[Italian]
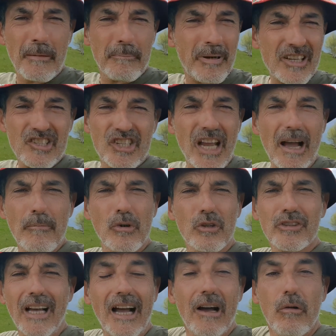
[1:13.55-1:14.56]

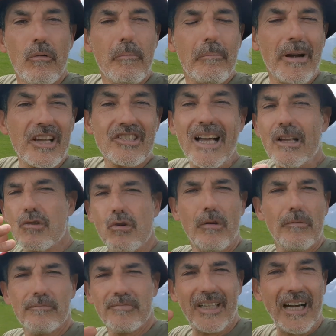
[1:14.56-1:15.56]
passiamo da un
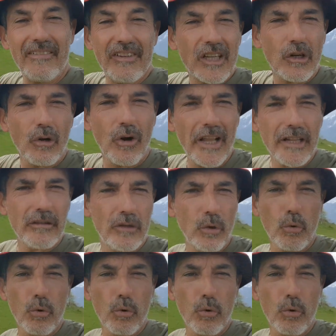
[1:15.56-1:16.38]
paesaggio tra virgolette